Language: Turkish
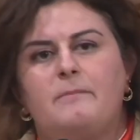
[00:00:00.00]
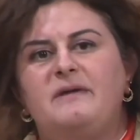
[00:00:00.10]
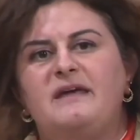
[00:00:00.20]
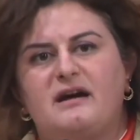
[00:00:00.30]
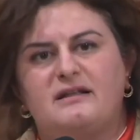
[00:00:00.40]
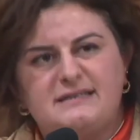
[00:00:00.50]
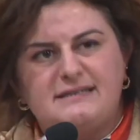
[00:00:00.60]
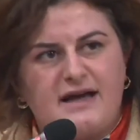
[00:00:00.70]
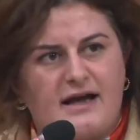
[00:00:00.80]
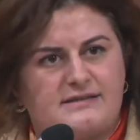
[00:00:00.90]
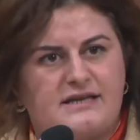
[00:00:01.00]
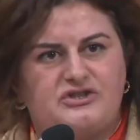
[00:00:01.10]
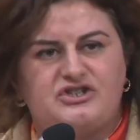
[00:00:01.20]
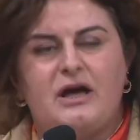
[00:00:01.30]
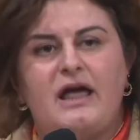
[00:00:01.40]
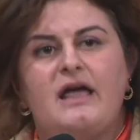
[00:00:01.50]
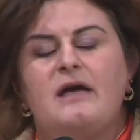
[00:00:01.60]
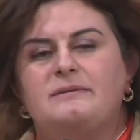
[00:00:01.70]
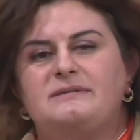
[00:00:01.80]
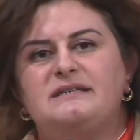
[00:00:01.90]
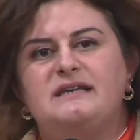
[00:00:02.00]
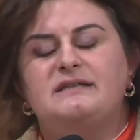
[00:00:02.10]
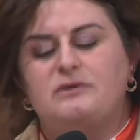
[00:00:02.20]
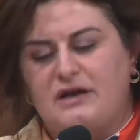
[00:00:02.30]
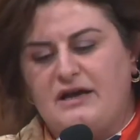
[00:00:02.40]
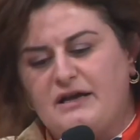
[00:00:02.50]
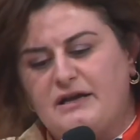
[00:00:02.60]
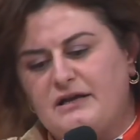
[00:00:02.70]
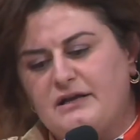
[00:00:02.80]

bir kadın siyasetçiye sizin e,